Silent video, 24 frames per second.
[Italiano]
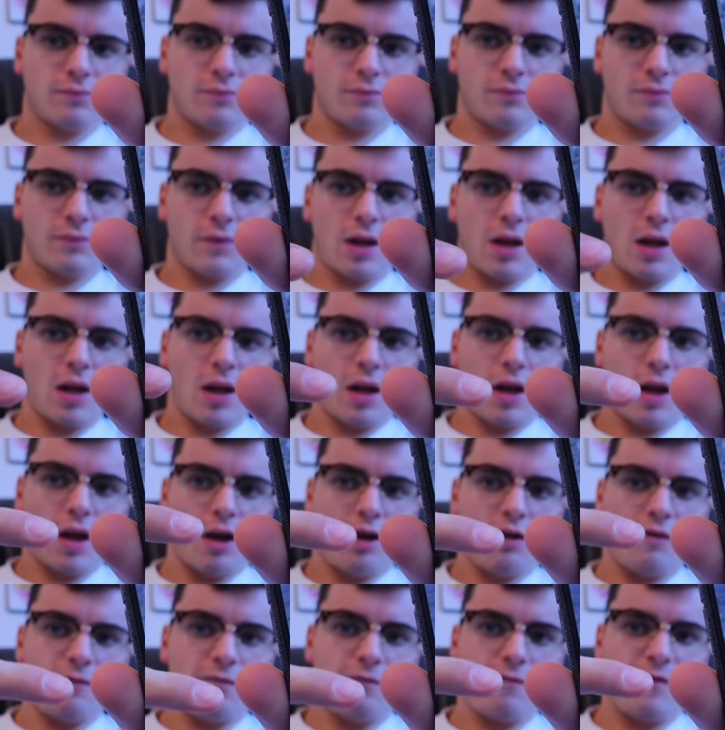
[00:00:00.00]
Cosa
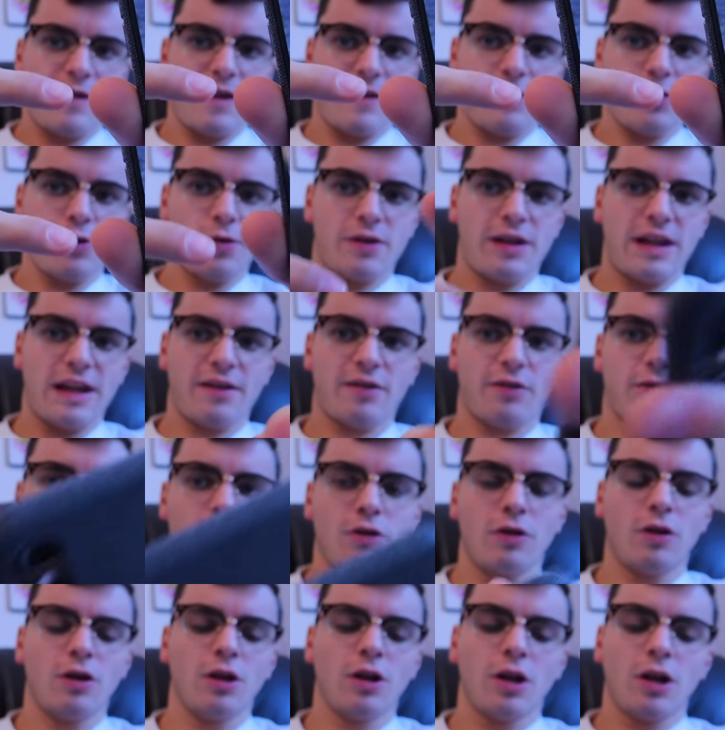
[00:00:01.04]
chiedere? Vi avevo
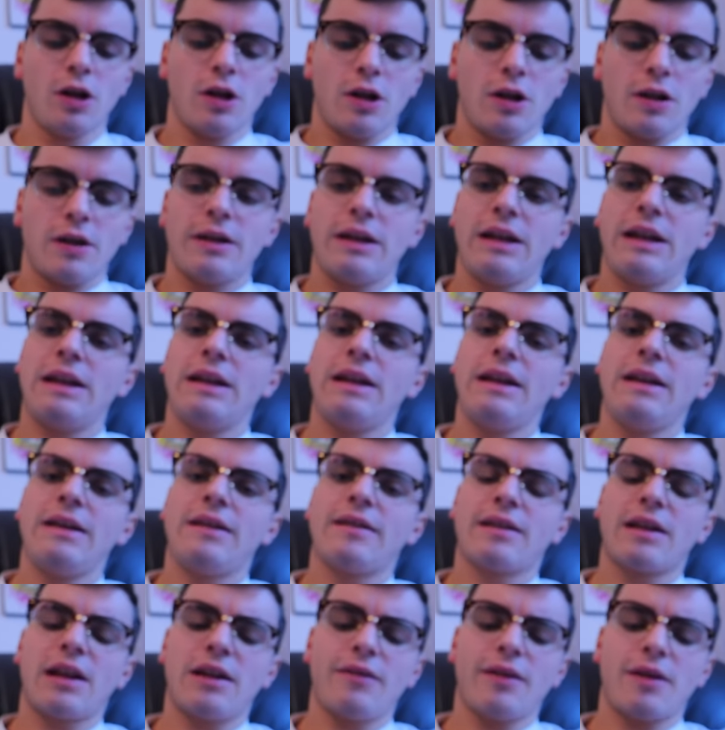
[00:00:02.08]
chiesto... Di, di
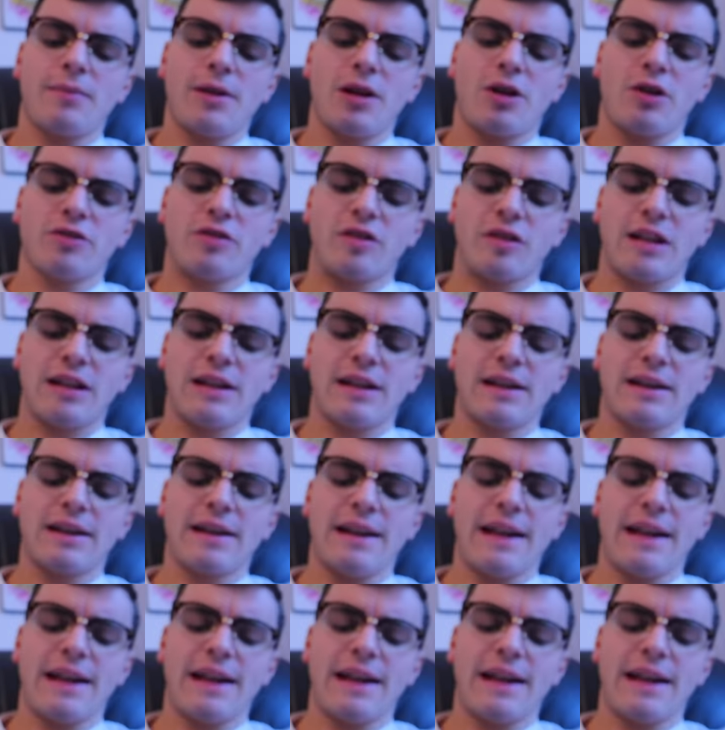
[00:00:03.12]
scrivermi cosa chiedere ad